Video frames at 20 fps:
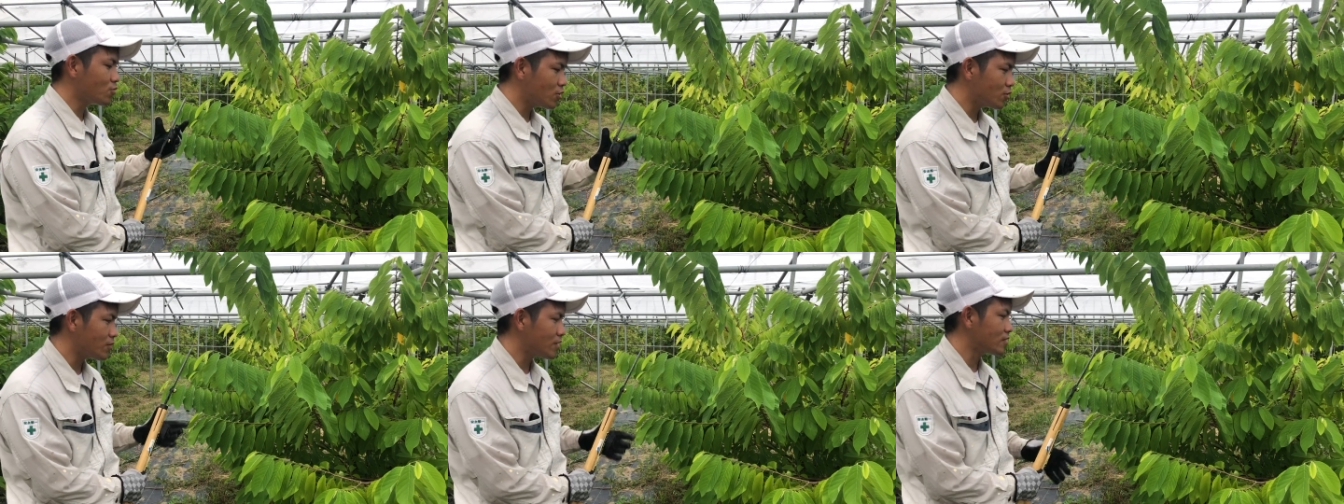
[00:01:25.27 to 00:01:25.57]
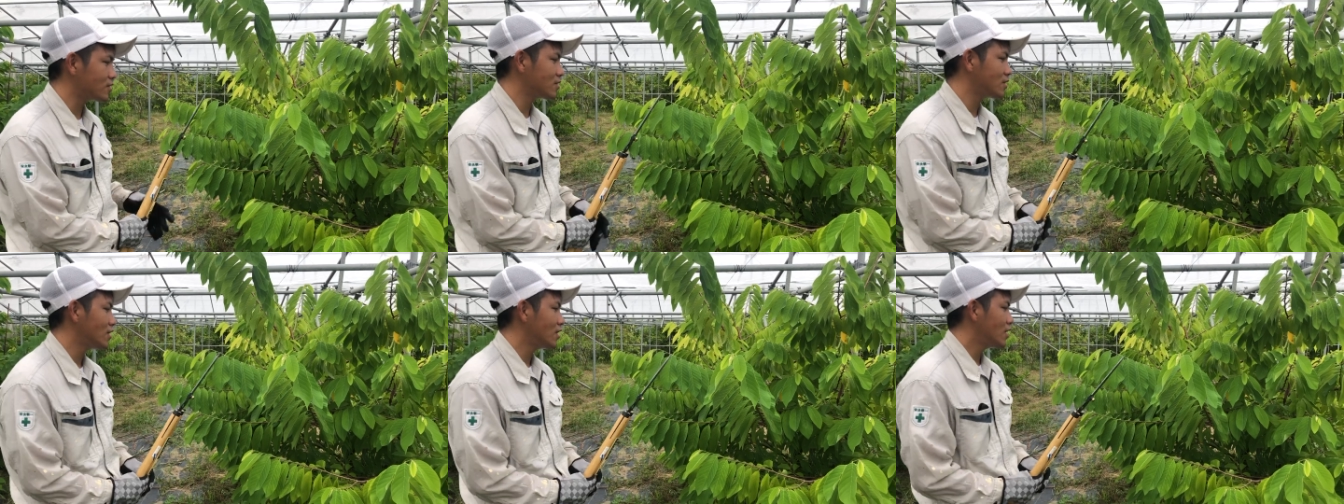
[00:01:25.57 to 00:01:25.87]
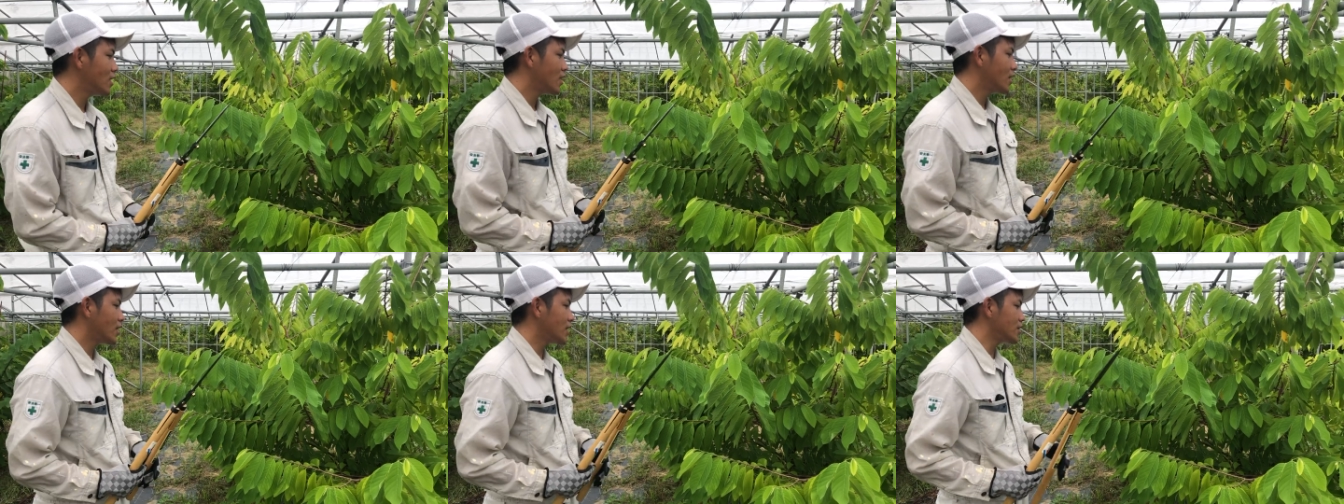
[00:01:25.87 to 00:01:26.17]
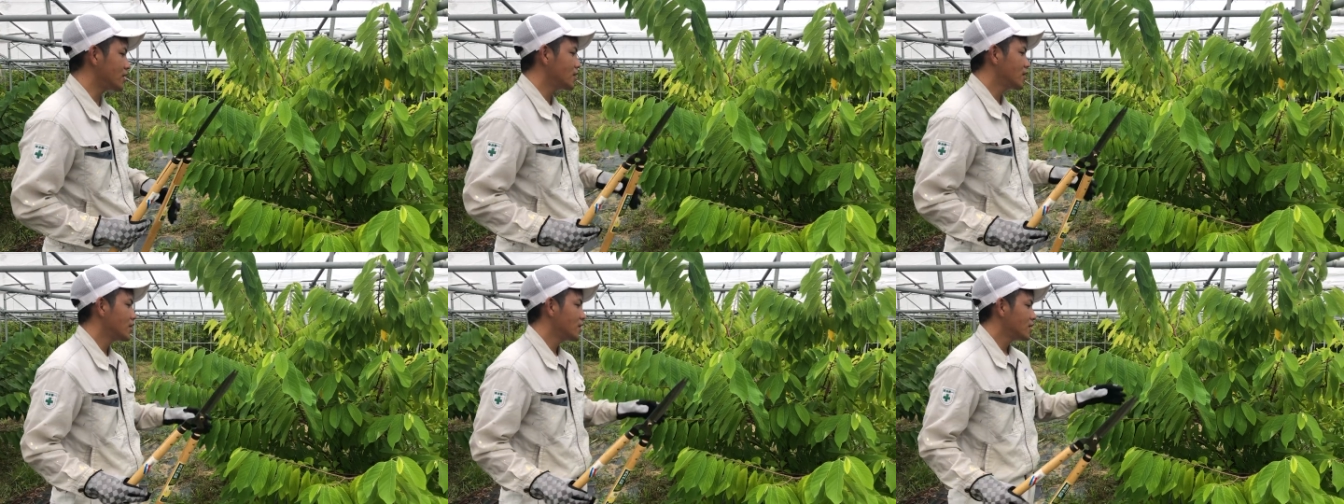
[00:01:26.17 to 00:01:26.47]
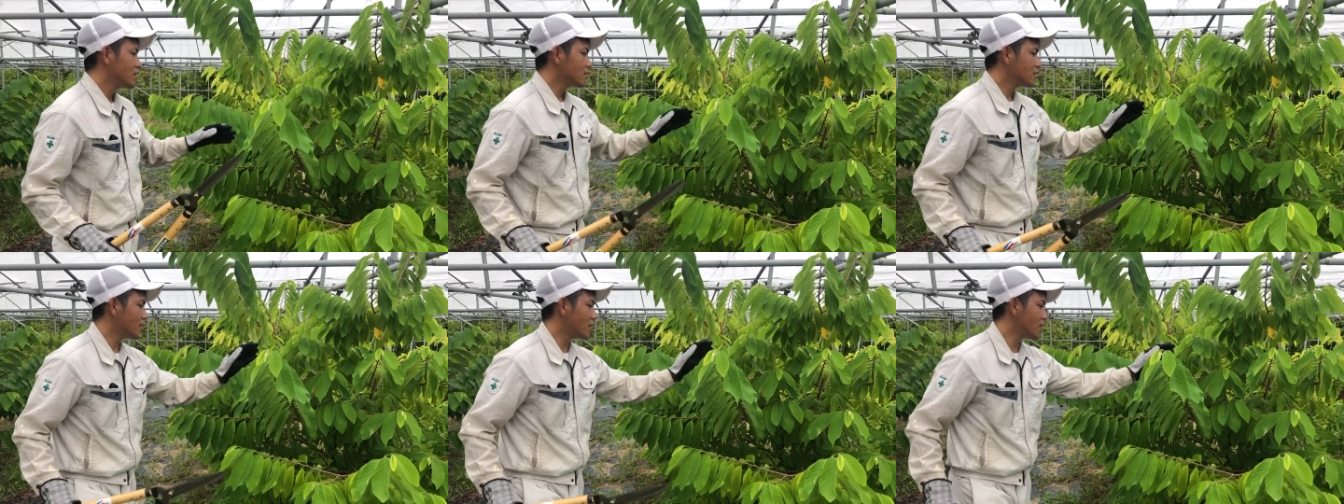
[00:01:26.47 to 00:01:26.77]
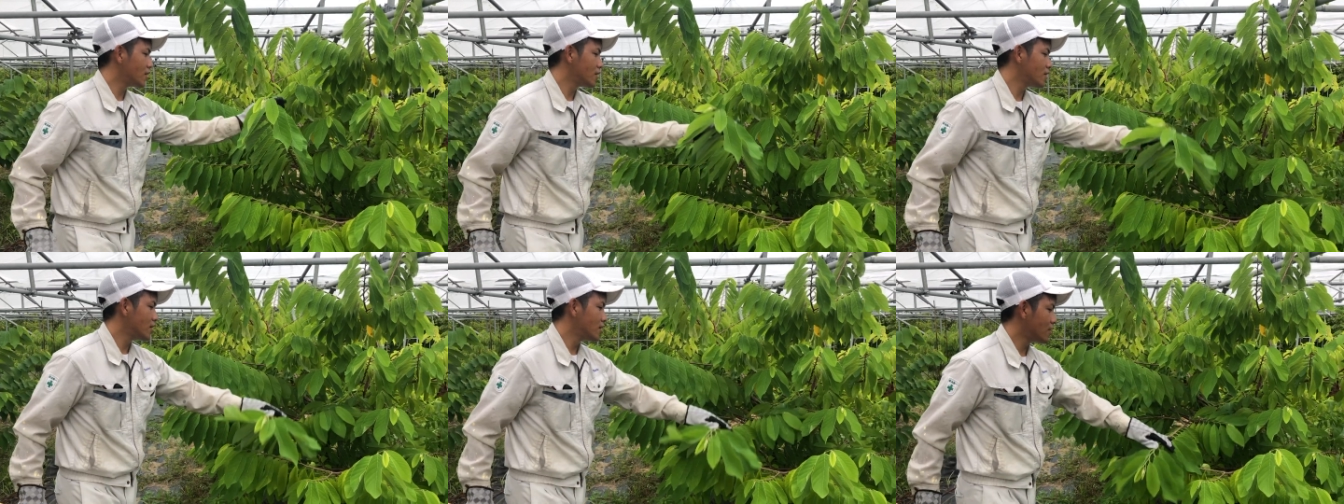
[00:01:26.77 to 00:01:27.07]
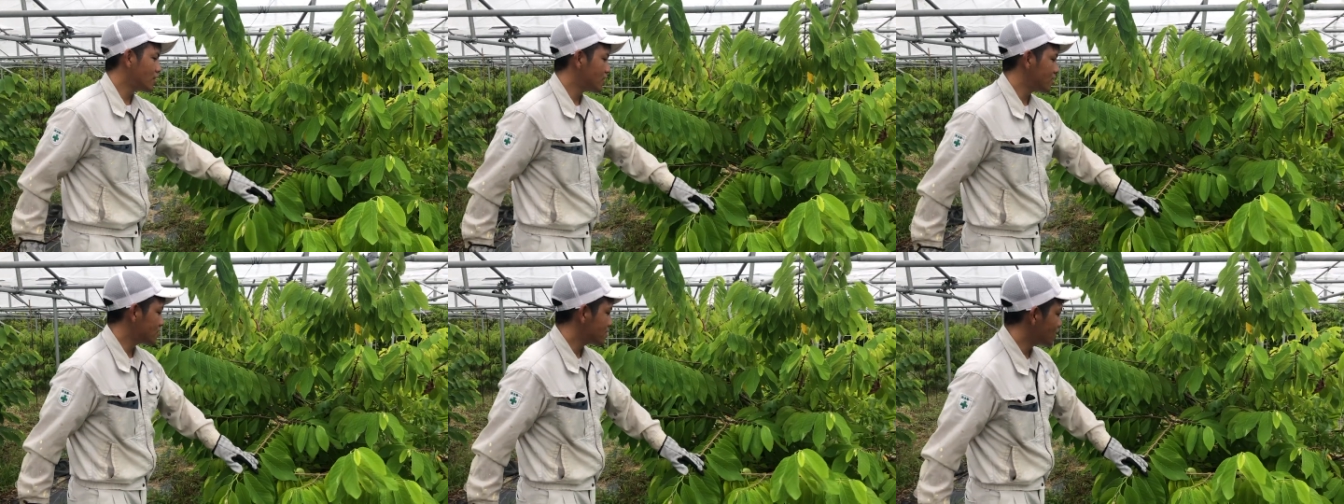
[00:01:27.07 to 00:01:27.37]
思いますはいで、
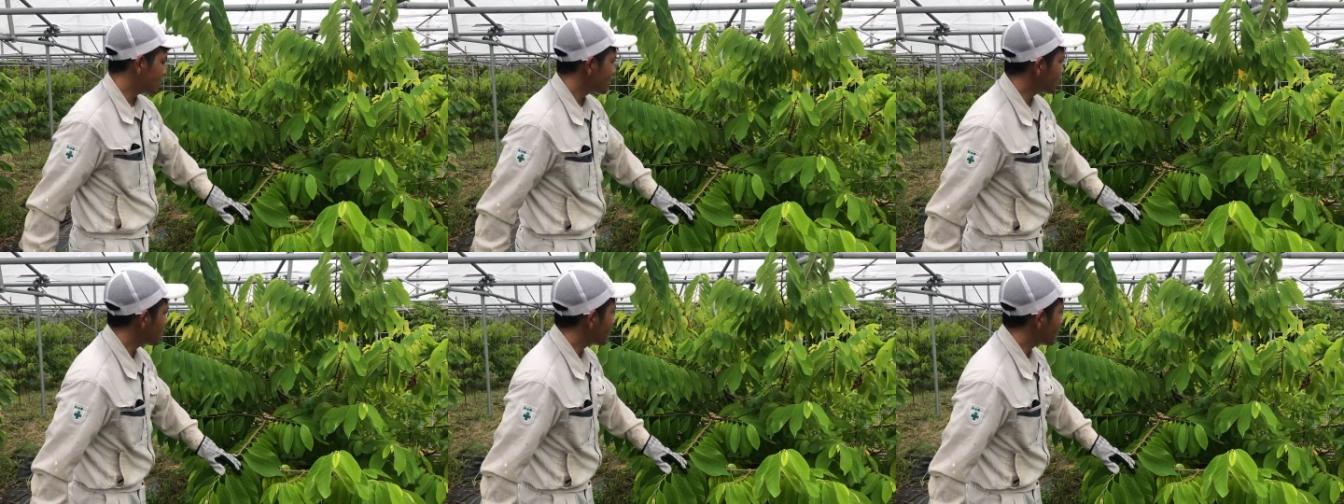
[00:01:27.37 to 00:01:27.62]
えー、剪